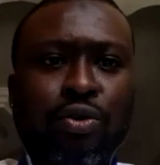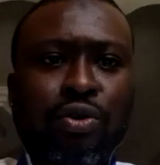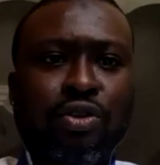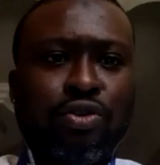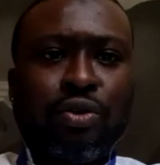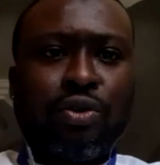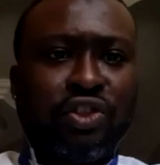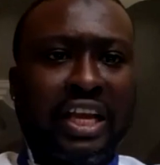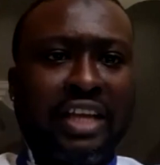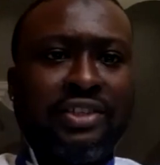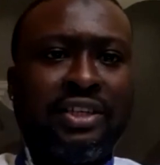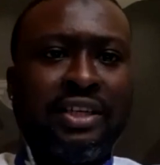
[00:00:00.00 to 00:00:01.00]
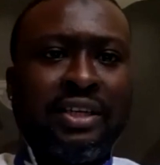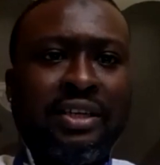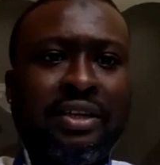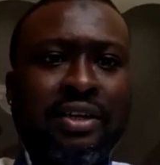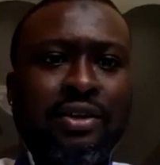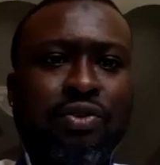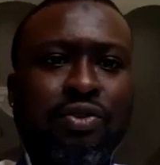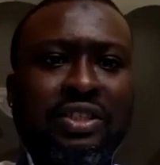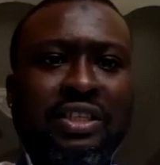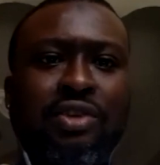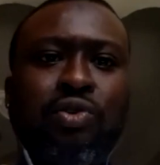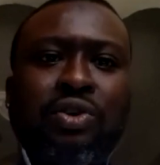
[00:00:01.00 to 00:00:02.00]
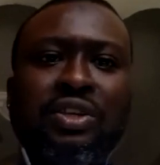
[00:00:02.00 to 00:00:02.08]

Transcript: forças da ordem